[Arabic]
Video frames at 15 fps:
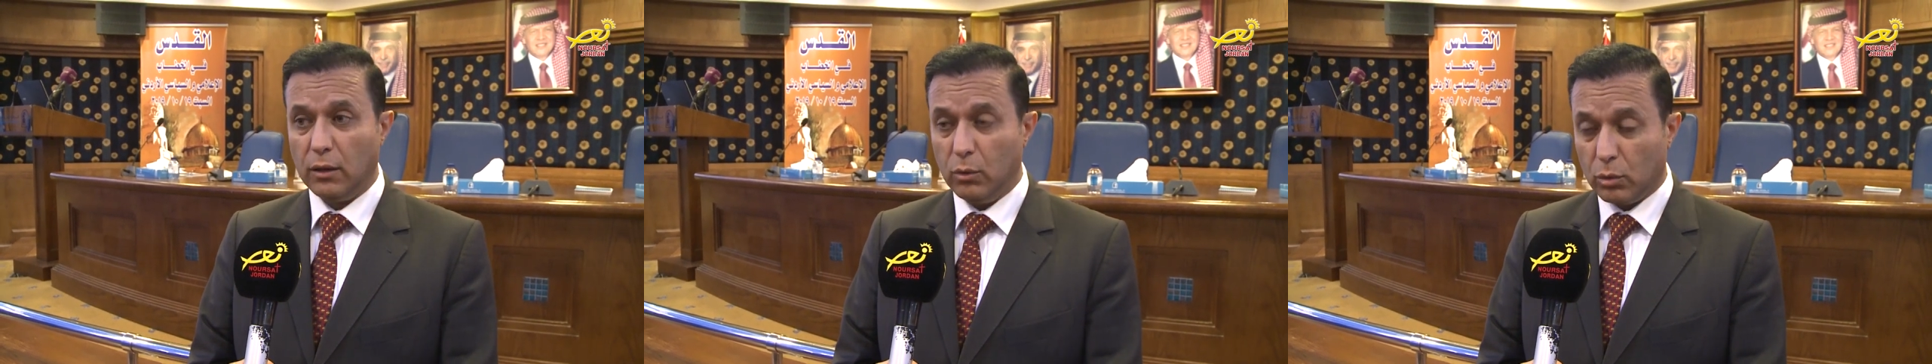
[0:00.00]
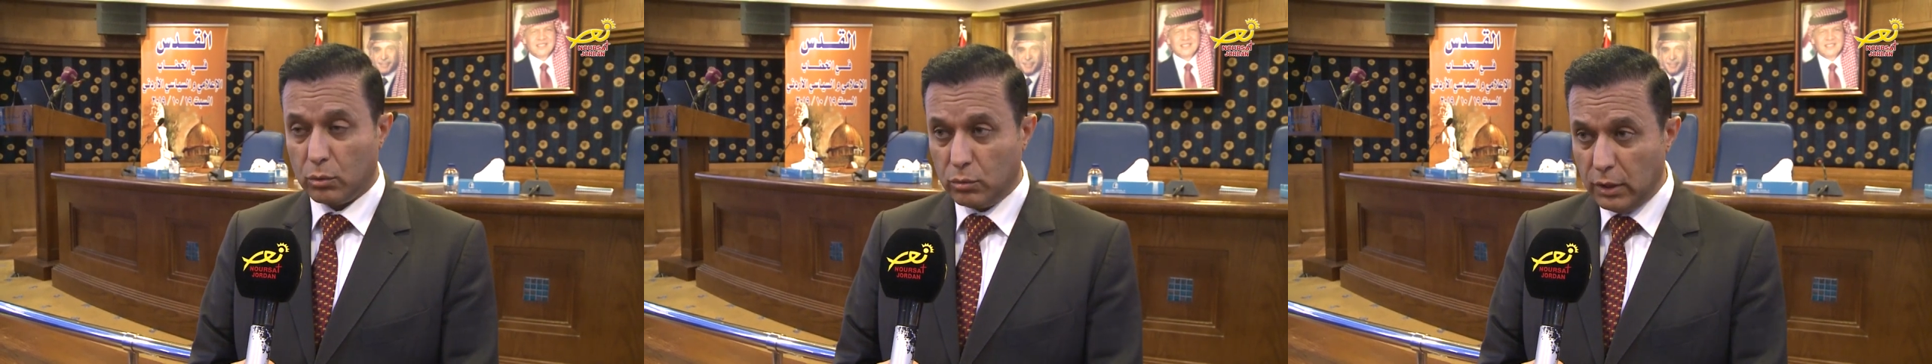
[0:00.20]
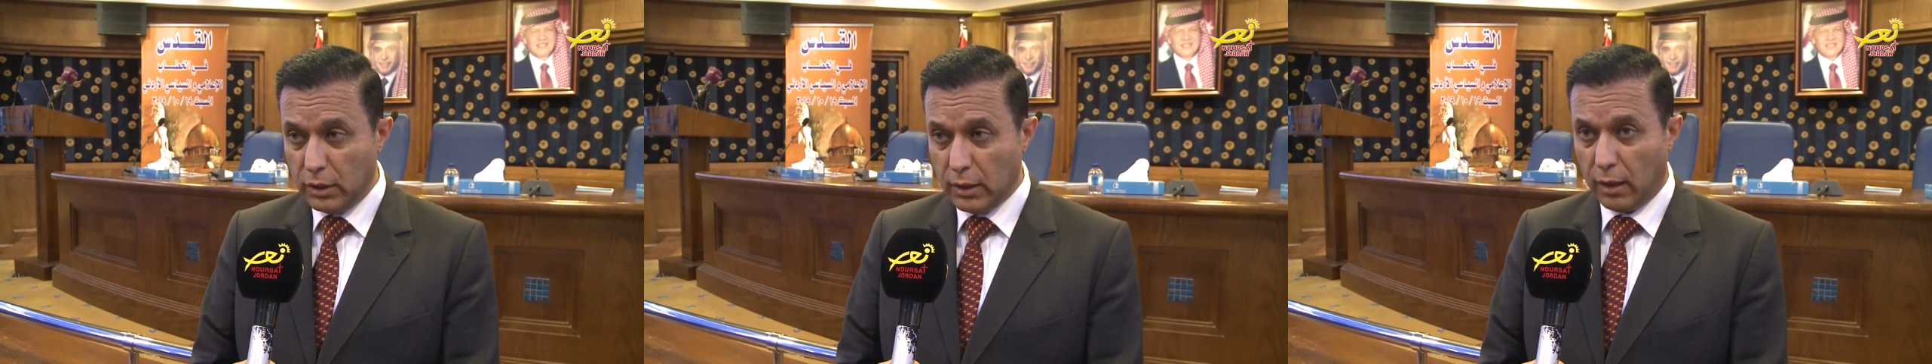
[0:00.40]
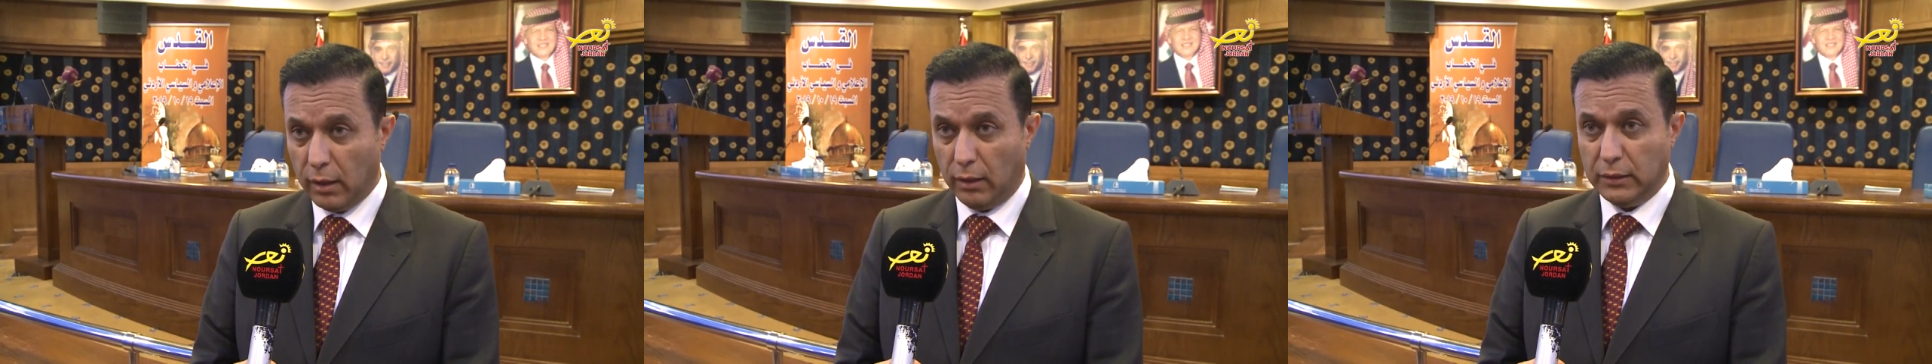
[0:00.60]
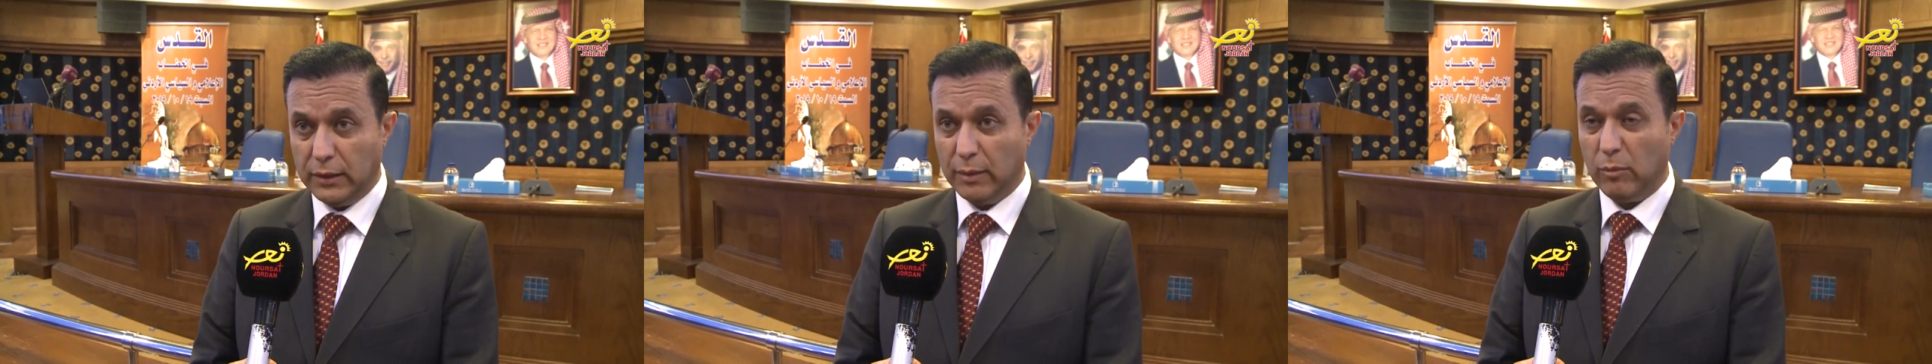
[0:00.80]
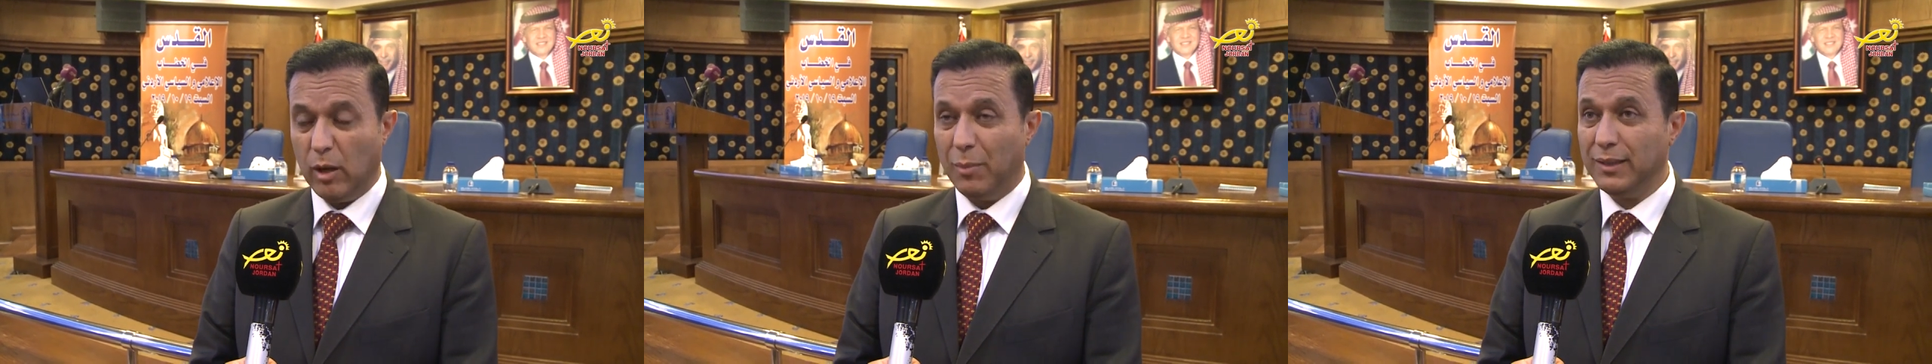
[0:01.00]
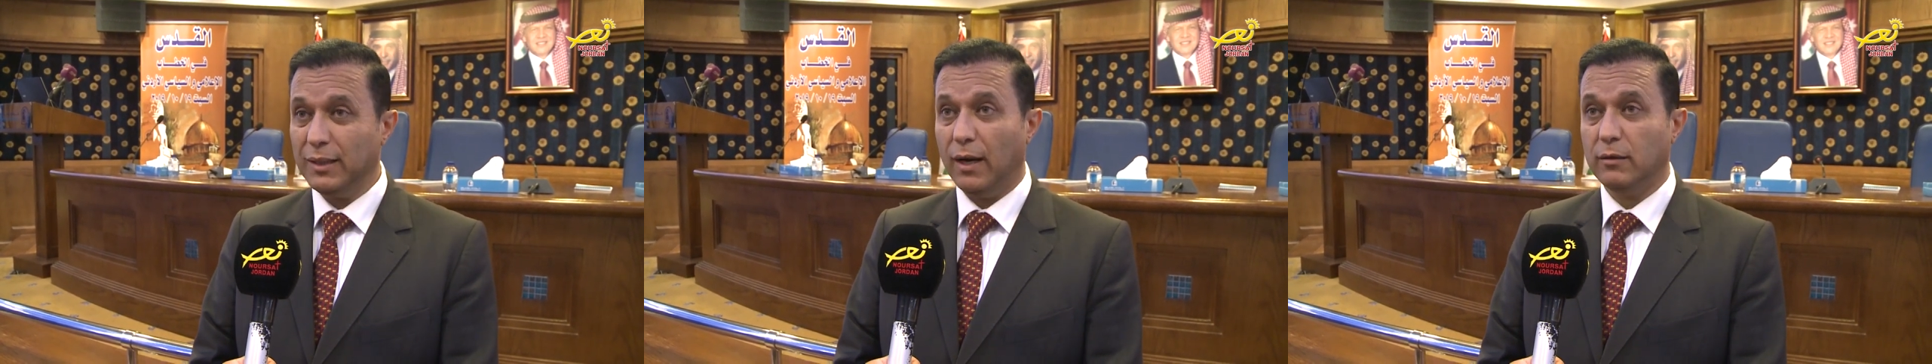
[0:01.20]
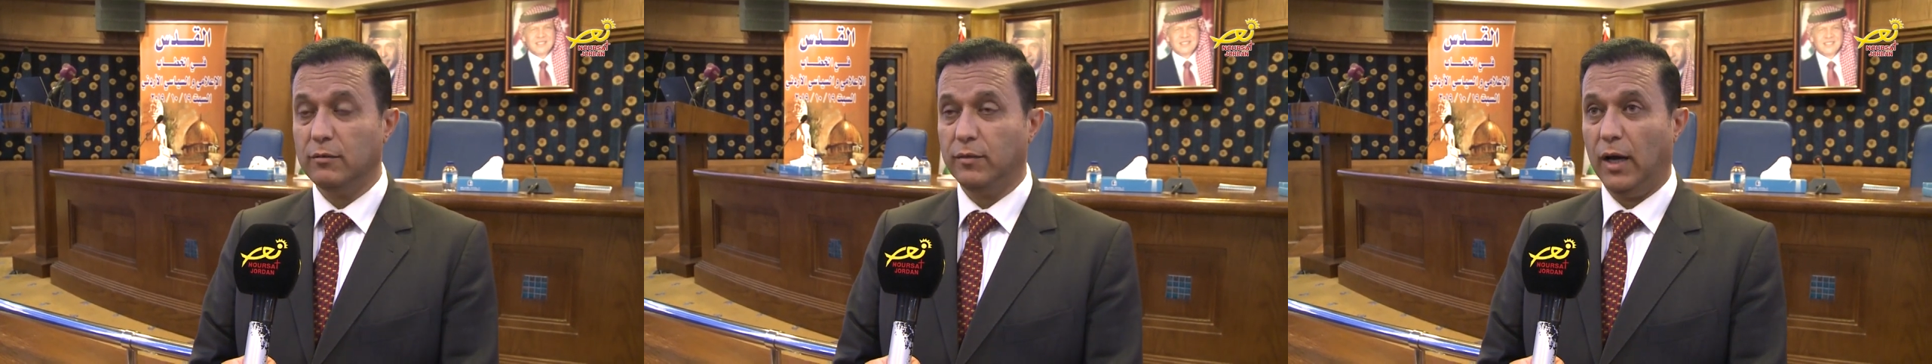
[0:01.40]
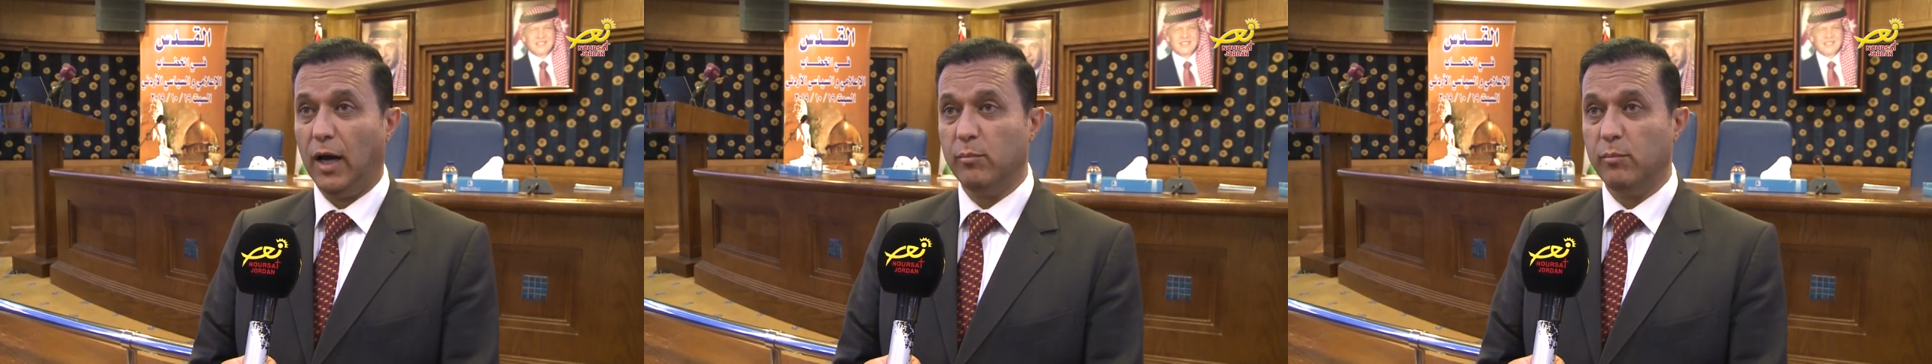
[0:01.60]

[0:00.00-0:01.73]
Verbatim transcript: الأردنية عندما بدأت في